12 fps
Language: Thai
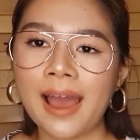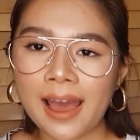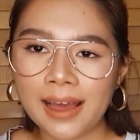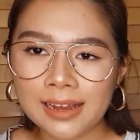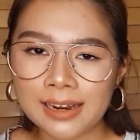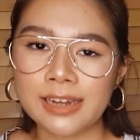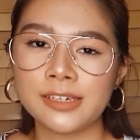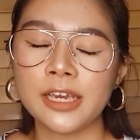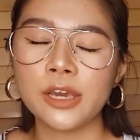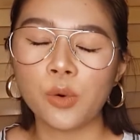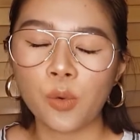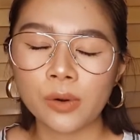ห้าเคล็ด
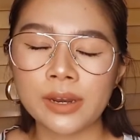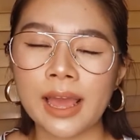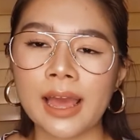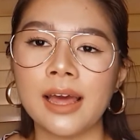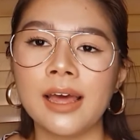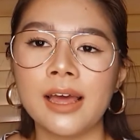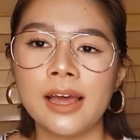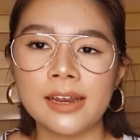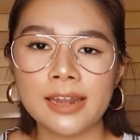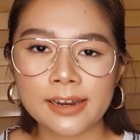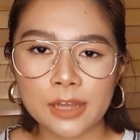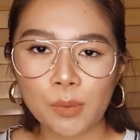ที่อุกเนี่ย
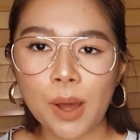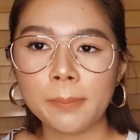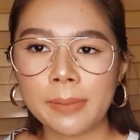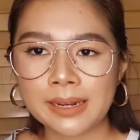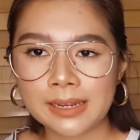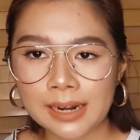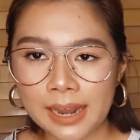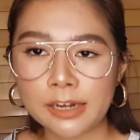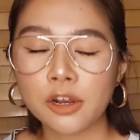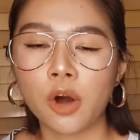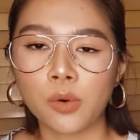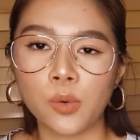เรียกได้ว่าเป็นเคล็ด
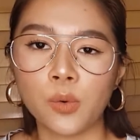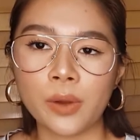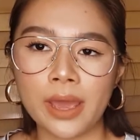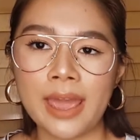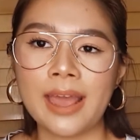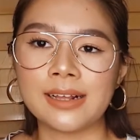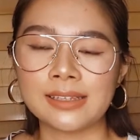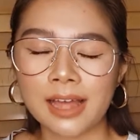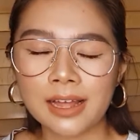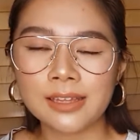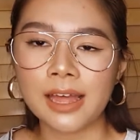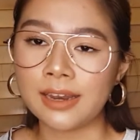ของอุกเอง
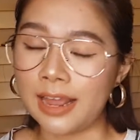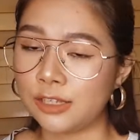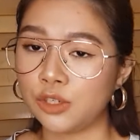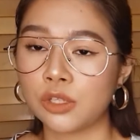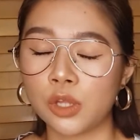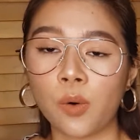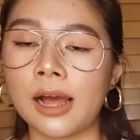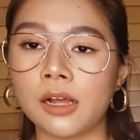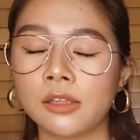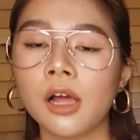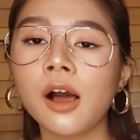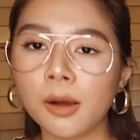ตั้งแต่เด็กจนโตแล้ว
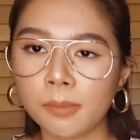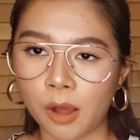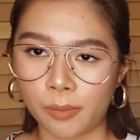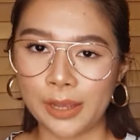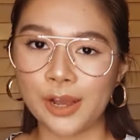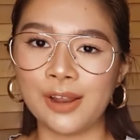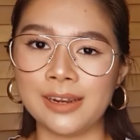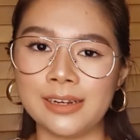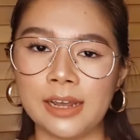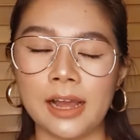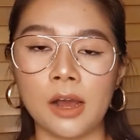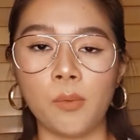ต้องขอบอกไว้ก่อนเลย
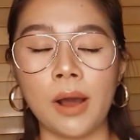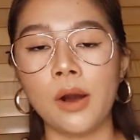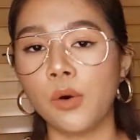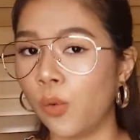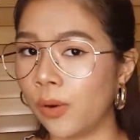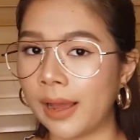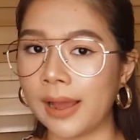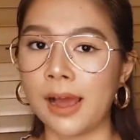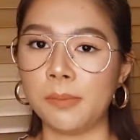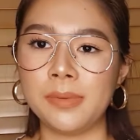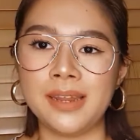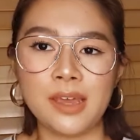นะคะว่าอุกนะคะ
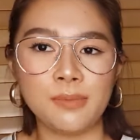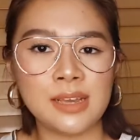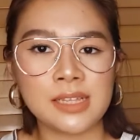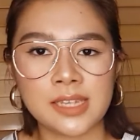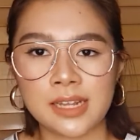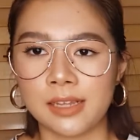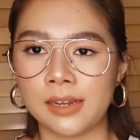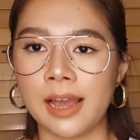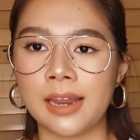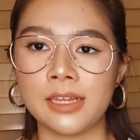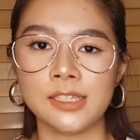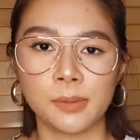ไม่ได้มีเจตนา
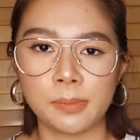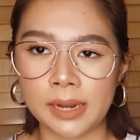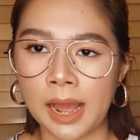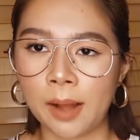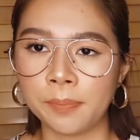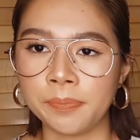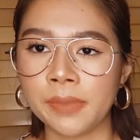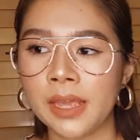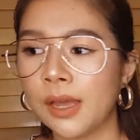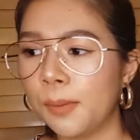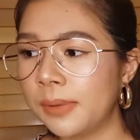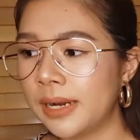ที่จะมา
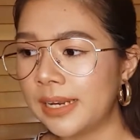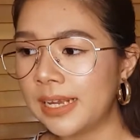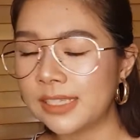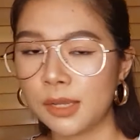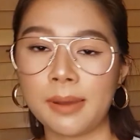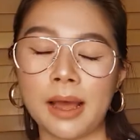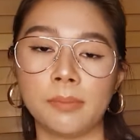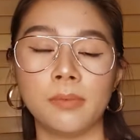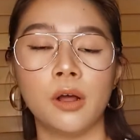ทำเพื่อที่จะแบบ